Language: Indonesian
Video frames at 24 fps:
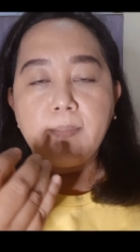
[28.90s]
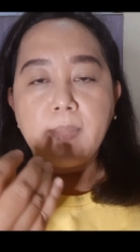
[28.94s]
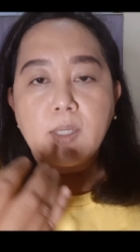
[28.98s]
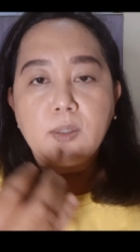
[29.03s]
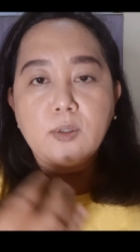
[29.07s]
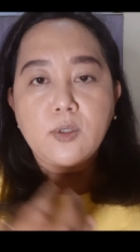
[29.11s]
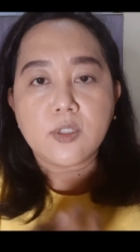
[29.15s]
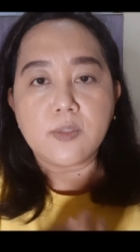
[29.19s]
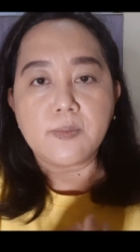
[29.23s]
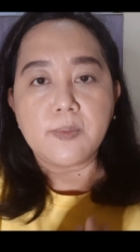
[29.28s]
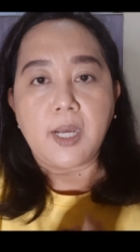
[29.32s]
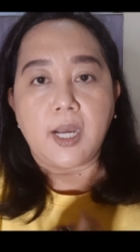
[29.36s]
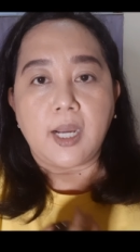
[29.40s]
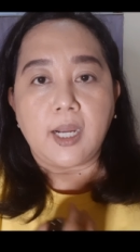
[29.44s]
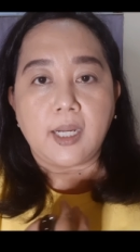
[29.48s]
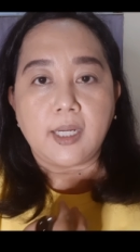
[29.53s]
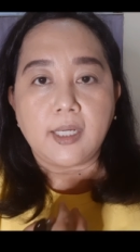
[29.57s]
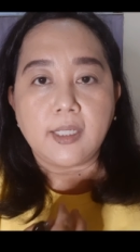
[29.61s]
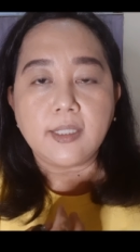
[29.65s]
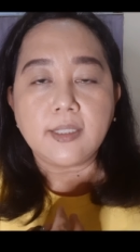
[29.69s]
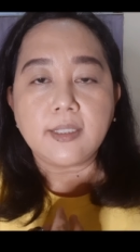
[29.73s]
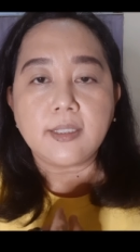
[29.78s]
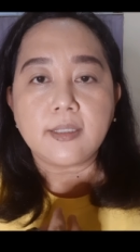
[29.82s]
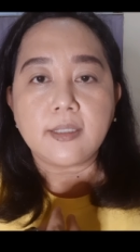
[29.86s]
bagus
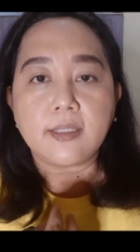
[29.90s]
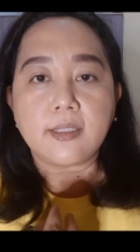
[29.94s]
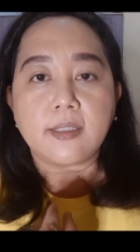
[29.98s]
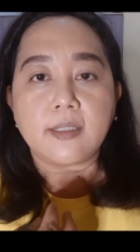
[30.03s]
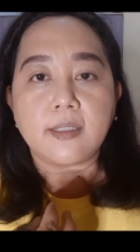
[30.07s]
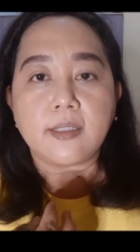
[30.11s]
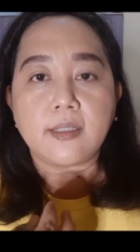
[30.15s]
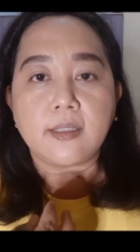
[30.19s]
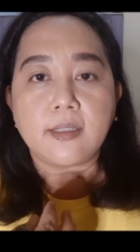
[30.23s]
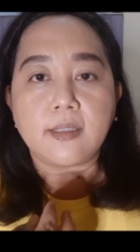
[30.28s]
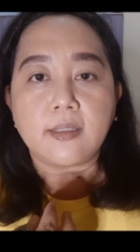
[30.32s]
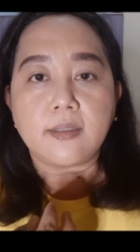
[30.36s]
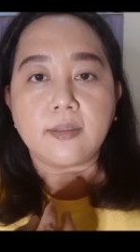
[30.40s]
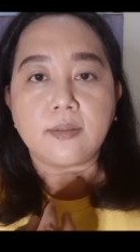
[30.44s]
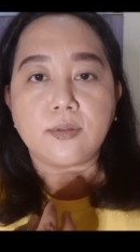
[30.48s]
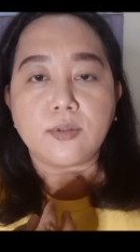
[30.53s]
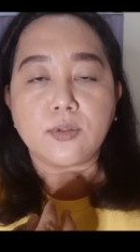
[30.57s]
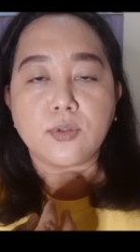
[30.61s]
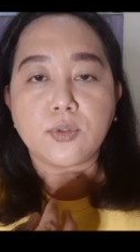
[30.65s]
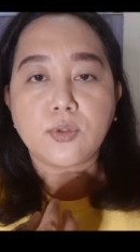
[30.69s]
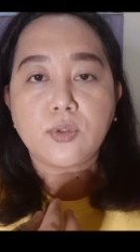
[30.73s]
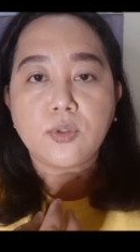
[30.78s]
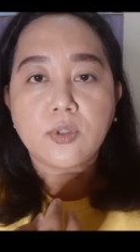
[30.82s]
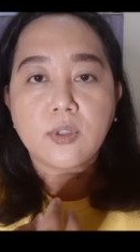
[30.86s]
banget uh,
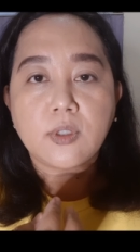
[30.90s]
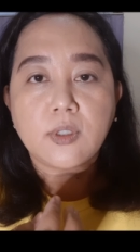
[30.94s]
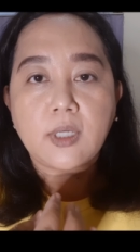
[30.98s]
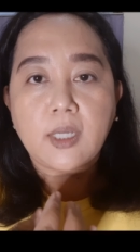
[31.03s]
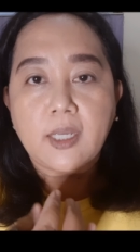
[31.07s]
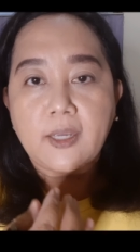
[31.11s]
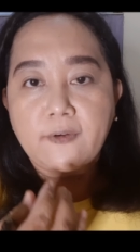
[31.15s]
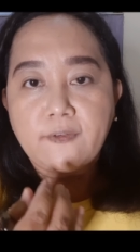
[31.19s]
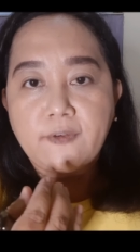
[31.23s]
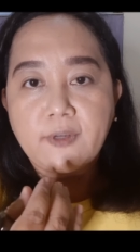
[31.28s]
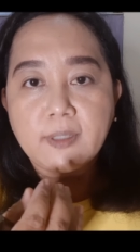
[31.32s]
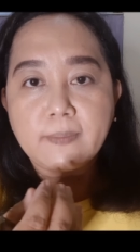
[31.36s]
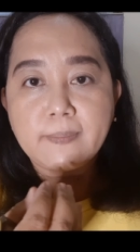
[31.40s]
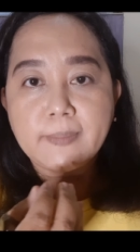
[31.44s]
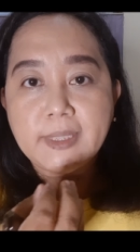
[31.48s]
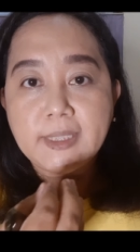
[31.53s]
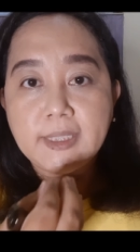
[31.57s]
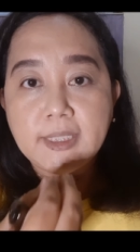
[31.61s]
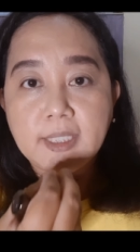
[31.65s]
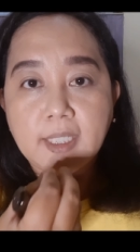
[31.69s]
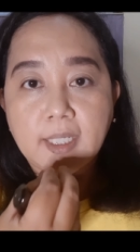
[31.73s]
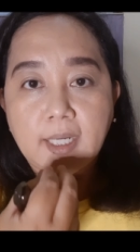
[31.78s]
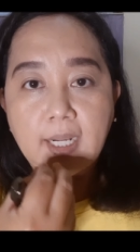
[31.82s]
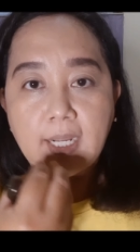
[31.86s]
untuk efek
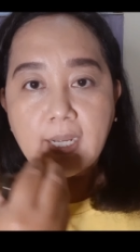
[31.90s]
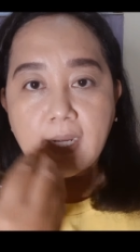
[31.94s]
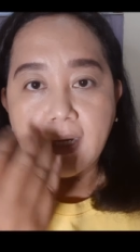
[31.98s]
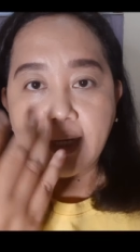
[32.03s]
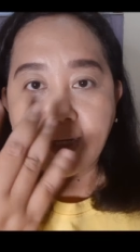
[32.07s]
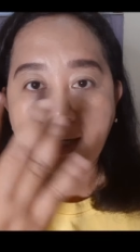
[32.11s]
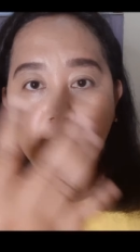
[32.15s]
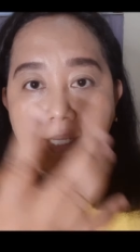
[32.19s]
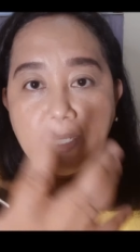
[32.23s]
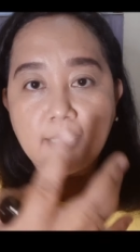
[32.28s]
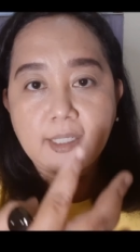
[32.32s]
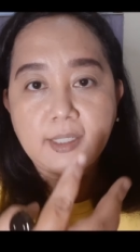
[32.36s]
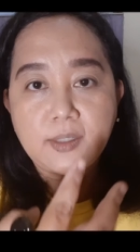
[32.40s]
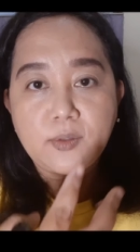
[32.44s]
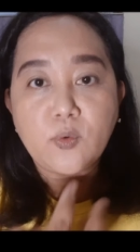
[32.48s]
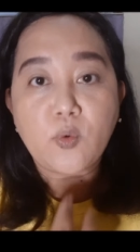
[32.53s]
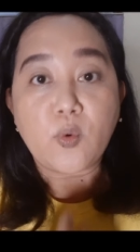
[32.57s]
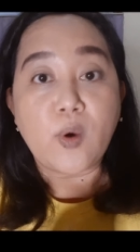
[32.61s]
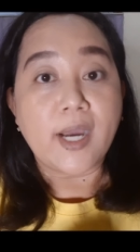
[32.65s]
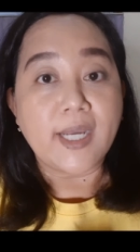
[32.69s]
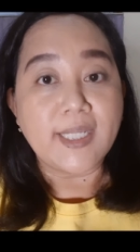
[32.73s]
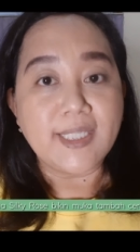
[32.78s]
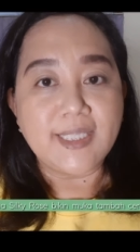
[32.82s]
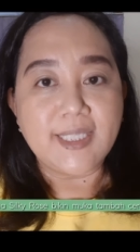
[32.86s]
mencerahkan
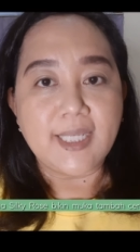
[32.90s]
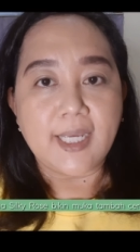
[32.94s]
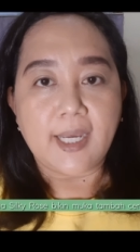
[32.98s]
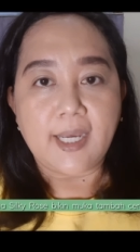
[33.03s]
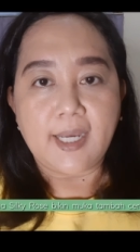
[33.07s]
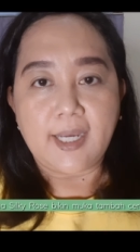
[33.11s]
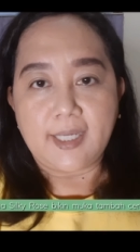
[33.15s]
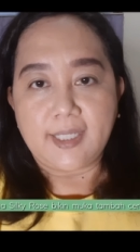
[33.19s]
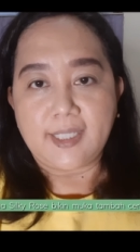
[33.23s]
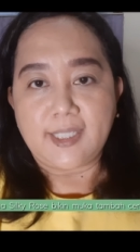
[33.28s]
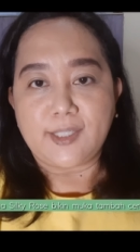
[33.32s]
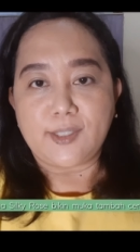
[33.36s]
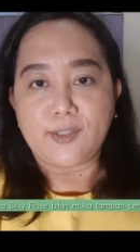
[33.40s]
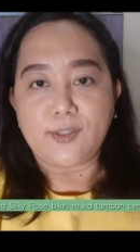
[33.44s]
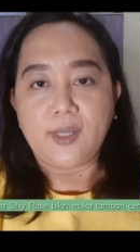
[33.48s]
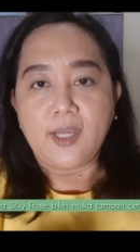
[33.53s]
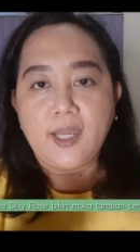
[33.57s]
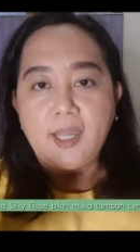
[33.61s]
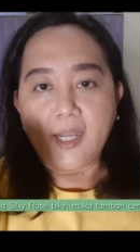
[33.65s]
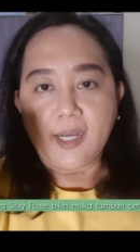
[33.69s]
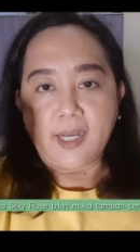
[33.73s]
wajah gitu.